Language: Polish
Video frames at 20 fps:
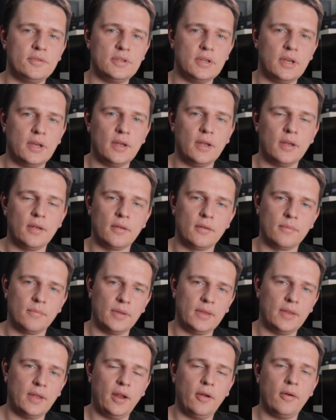się
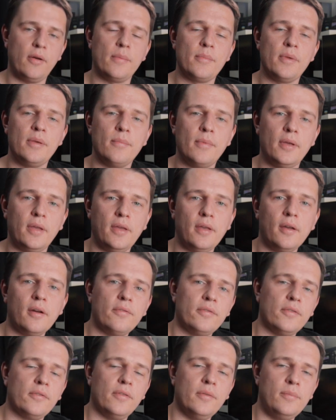materiałami
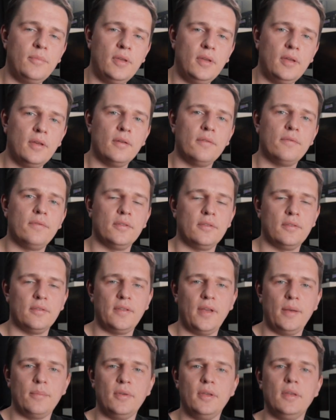making-offowymi,
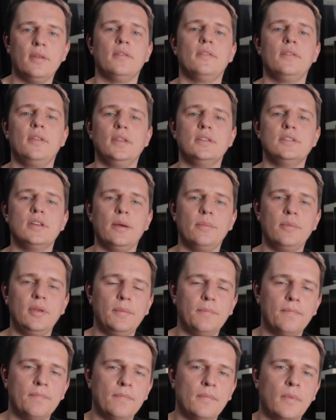fotosami,
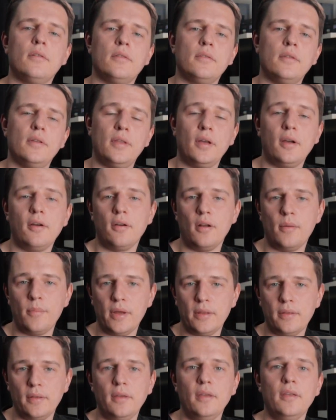zdjęciami. Do tego
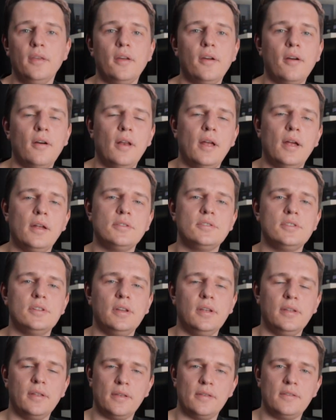Roman i Nikola,
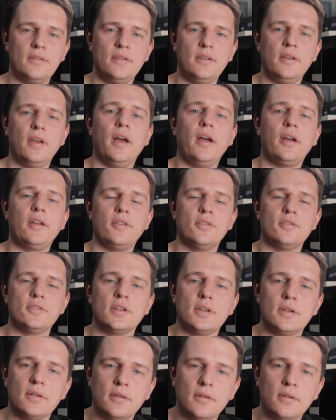czyli nasi aktorzy.